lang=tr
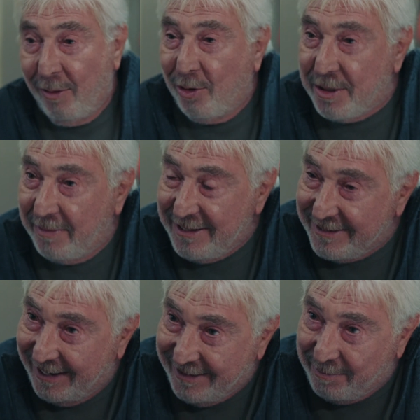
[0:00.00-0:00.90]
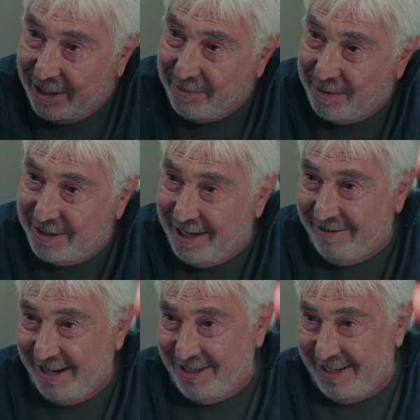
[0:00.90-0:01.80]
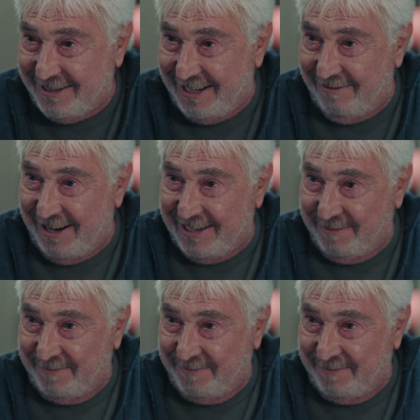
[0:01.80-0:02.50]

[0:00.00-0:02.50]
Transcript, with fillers: O zaman sen de benim gibi davranacaksın evladım.